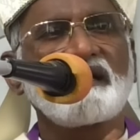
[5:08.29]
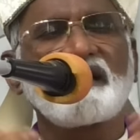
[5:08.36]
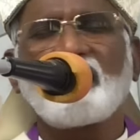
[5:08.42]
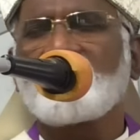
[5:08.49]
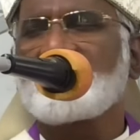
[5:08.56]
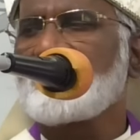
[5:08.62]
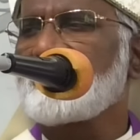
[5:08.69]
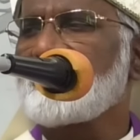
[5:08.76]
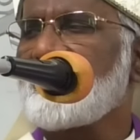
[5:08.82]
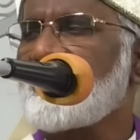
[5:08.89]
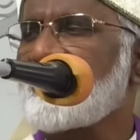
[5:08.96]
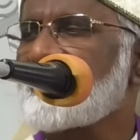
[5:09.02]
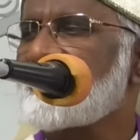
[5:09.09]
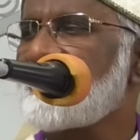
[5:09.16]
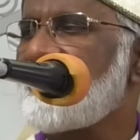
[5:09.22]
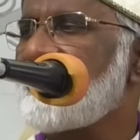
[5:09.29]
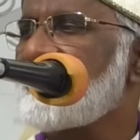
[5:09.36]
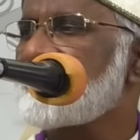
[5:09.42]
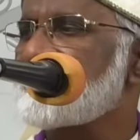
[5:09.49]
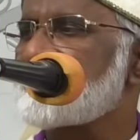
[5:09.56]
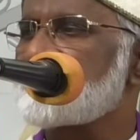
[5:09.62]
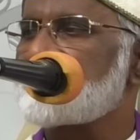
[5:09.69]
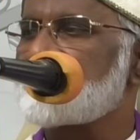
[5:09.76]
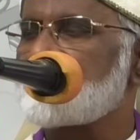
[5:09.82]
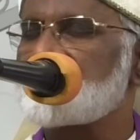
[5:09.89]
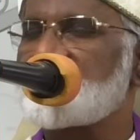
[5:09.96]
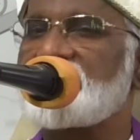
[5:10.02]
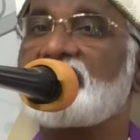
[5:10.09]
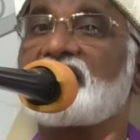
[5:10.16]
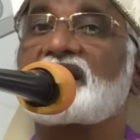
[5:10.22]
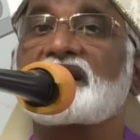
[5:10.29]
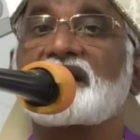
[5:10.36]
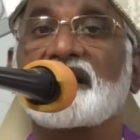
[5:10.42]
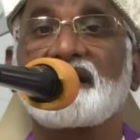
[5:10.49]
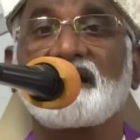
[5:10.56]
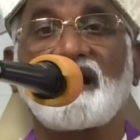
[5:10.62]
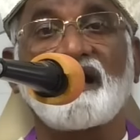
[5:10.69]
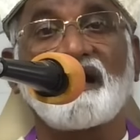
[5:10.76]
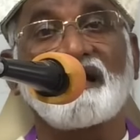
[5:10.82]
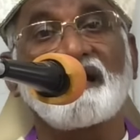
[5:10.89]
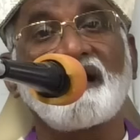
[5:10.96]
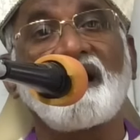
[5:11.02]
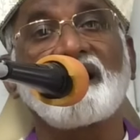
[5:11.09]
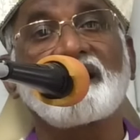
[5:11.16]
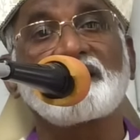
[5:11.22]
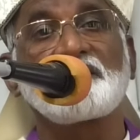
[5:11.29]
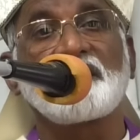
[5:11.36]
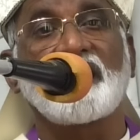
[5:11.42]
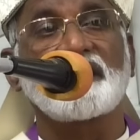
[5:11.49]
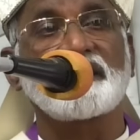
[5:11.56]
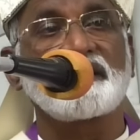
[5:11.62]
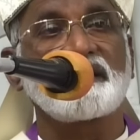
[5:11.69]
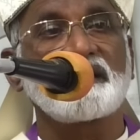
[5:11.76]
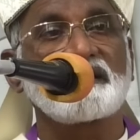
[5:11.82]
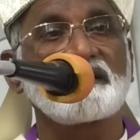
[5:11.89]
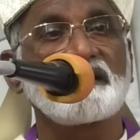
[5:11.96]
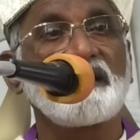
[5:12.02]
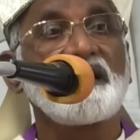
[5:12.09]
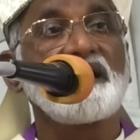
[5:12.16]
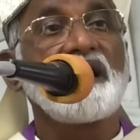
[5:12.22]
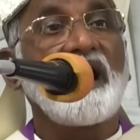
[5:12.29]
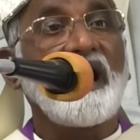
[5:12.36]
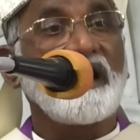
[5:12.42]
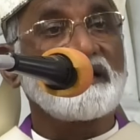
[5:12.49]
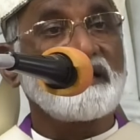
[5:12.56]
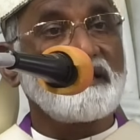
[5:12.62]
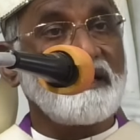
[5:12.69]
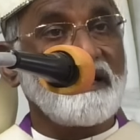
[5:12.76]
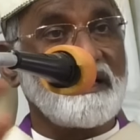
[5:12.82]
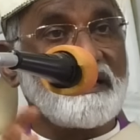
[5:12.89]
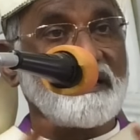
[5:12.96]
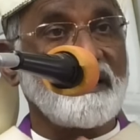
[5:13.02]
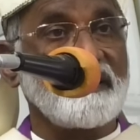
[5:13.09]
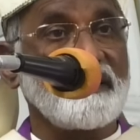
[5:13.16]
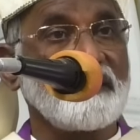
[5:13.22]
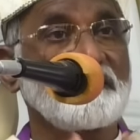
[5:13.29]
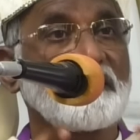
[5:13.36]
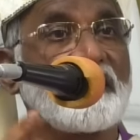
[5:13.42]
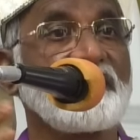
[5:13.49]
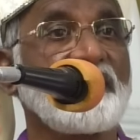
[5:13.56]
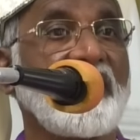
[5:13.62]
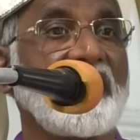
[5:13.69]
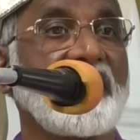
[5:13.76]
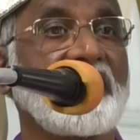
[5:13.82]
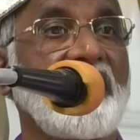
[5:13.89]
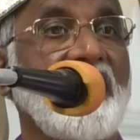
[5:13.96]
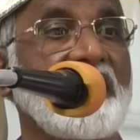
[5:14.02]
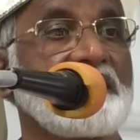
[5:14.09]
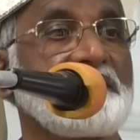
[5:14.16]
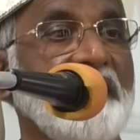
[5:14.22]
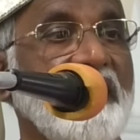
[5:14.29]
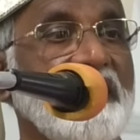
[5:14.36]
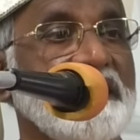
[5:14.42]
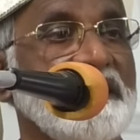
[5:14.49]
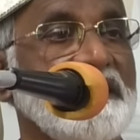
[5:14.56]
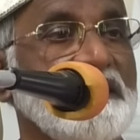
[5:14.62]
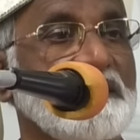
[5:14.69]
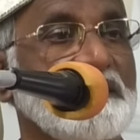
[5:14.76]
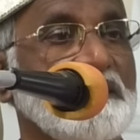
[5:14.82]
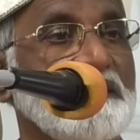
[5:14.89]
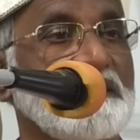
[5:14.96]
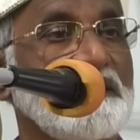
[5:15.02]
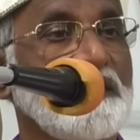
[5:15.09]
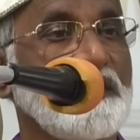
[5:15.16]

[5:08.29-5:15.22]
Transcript: எல்லாம் நல்ல அழகாக இருக்கும் இந்த இயற்கை அழகாக மாறுகின்றது அந்த இயற்கை எவ்வளவு அழகாக மாறுகின்றதோ